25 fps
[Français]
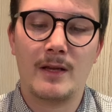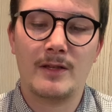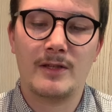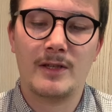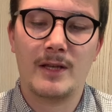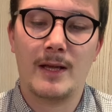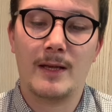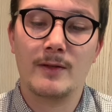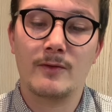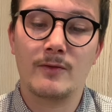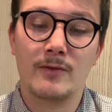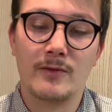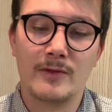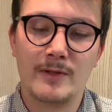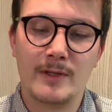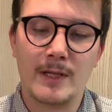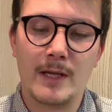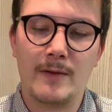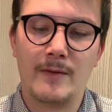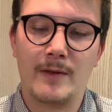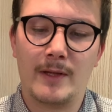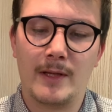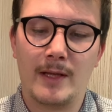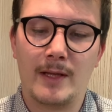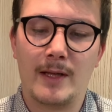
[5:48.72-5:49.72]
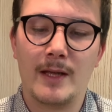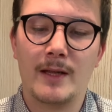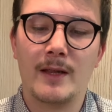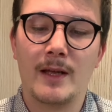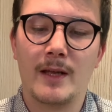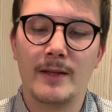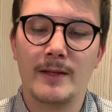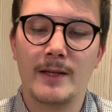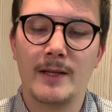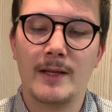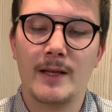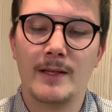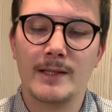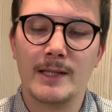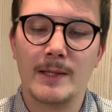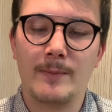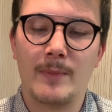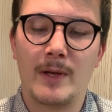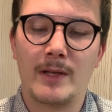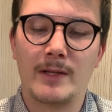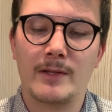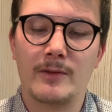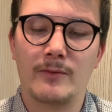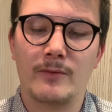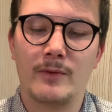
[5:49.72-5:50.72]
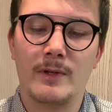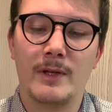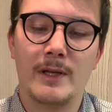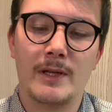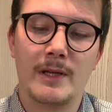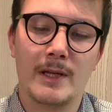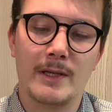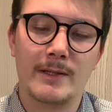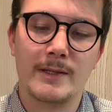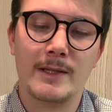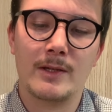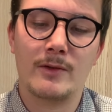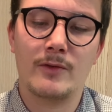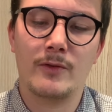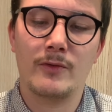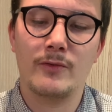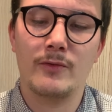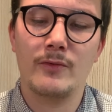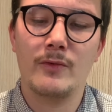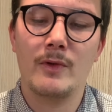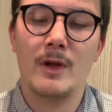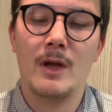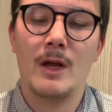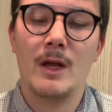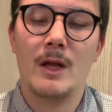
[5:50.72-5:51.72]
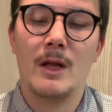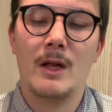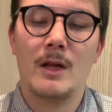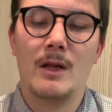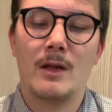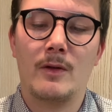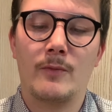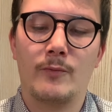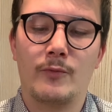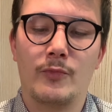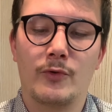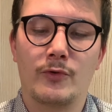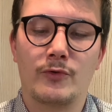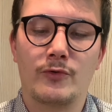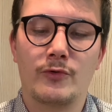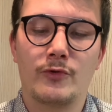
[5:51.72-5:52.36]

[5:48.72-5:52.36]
Tache a associé avec un cadranier assez particulier et assez connu pour